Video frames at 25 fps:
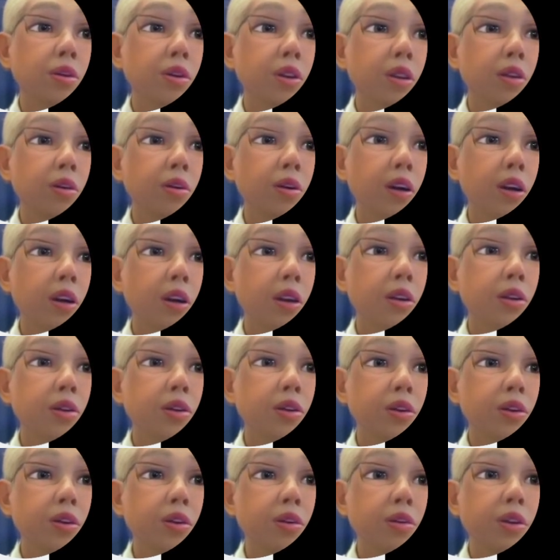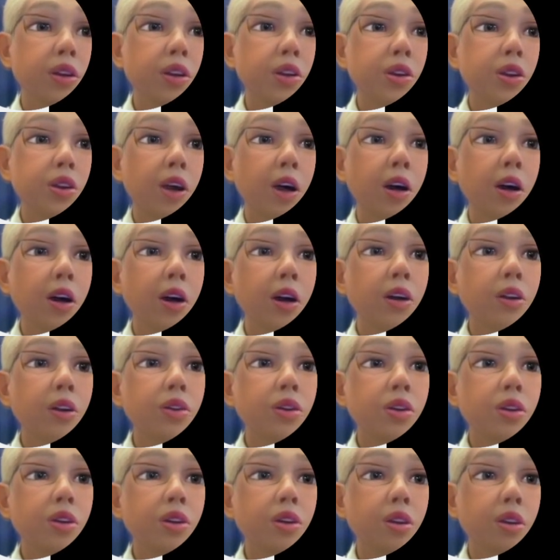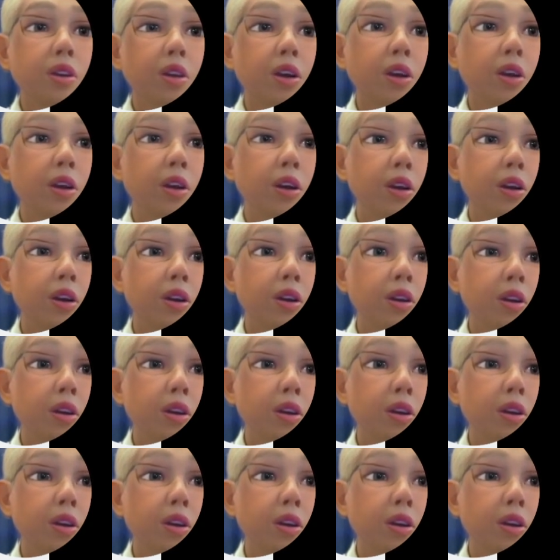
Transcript: をリファレンスで探して